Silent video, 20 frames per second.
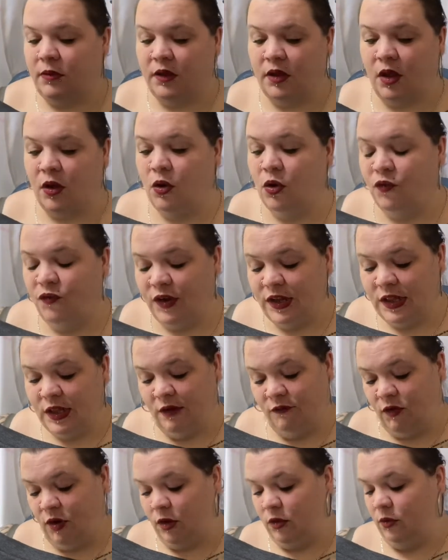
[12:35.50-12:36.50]
le fait
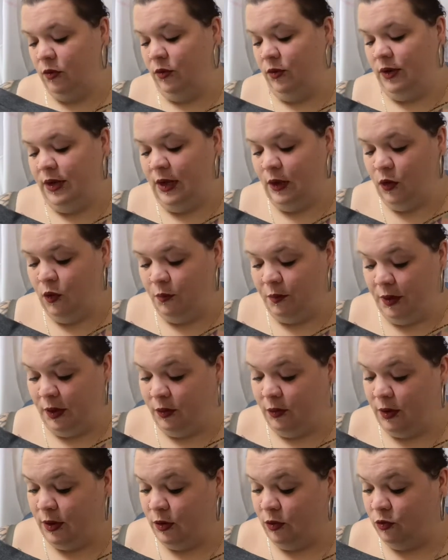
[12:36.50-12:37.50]
d'avoir euh, quelques
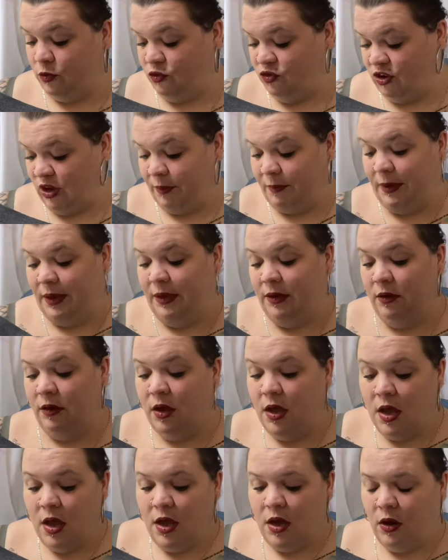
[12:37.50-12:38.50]
perruques et de te dire, ben,
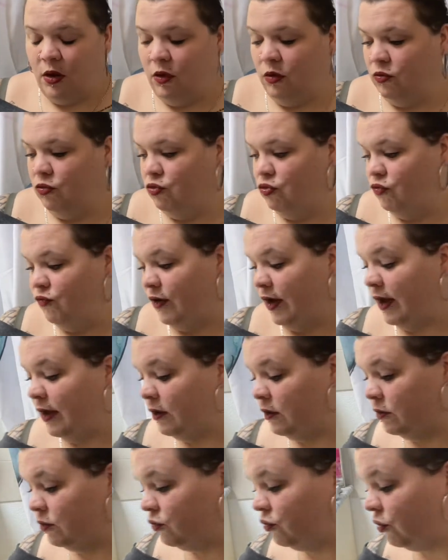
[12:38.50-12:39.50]
quand tu vas
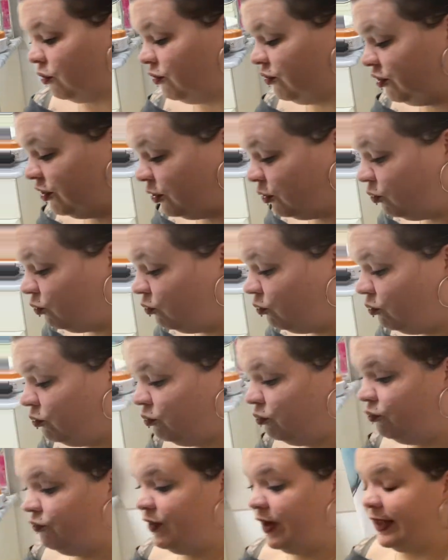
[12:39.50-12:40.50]
euh, sortir
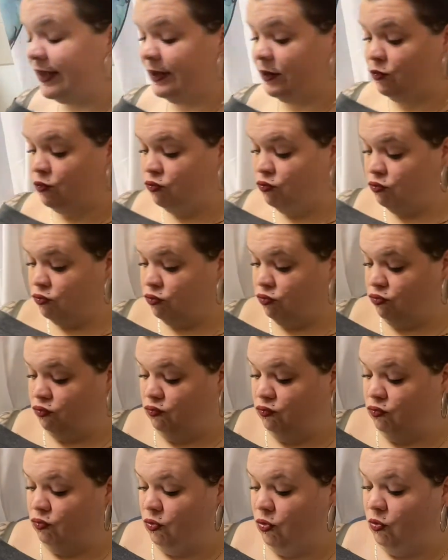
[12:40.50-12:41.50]
ou faire des courses
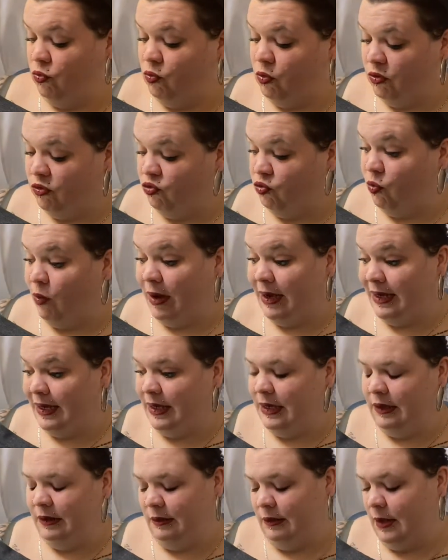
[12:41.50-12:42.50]
ou, euh, en soirée,
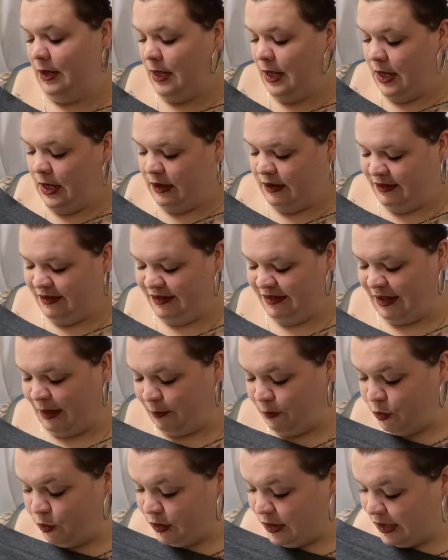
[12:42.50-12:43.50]
ça
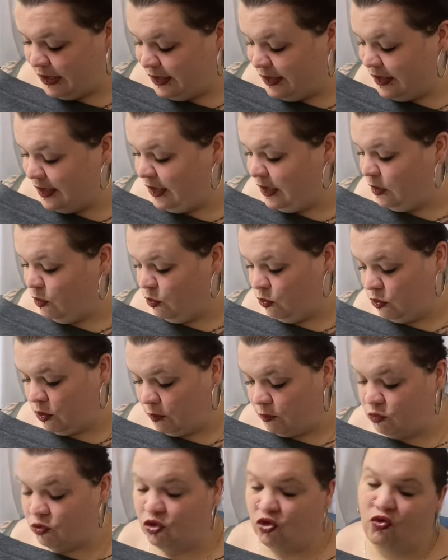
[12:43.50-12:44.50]
peut t'aider le temps,
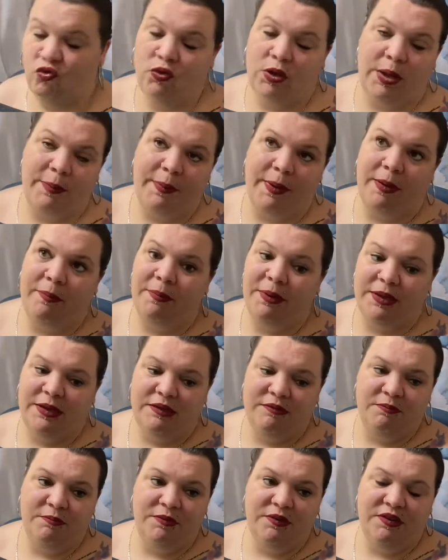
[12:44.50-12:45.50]
parce que je voudrais pas remettre
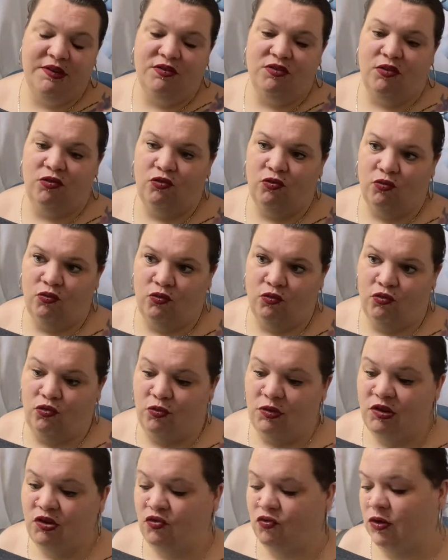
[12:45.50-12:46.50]
mes extensions tout de
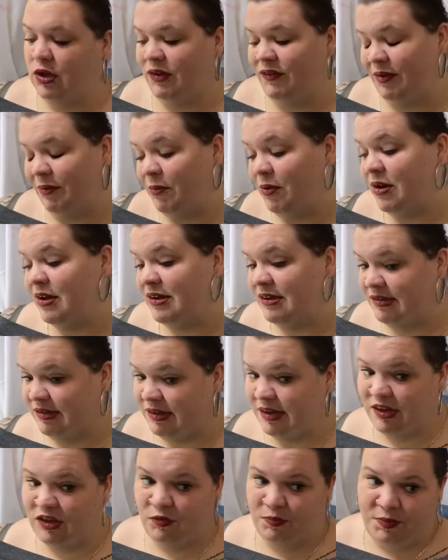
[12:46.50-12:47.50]
suite, je voudrais vraiment les laisser
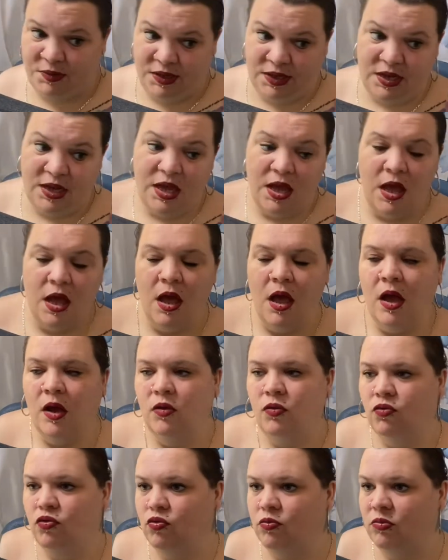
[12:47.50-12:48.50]
respirer.
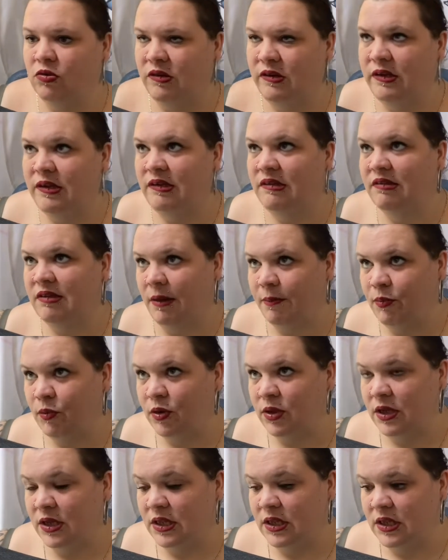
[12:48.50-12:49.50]
Donc, je me dis, ça peut
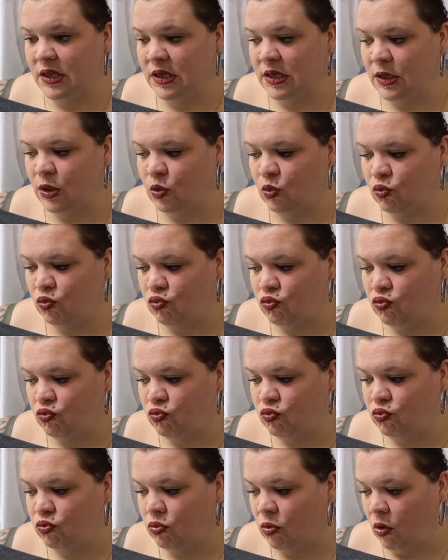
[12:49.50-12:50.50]
t'aider, donc du
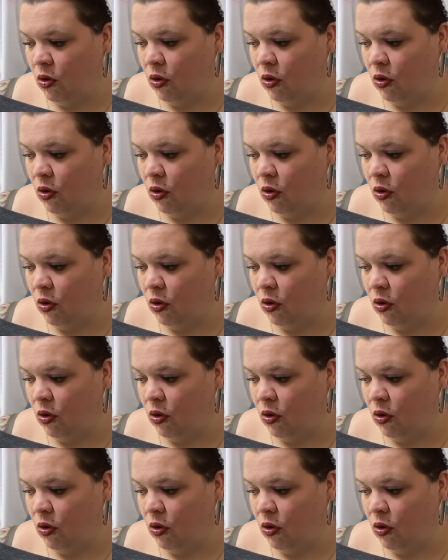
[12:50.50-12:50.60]
coup,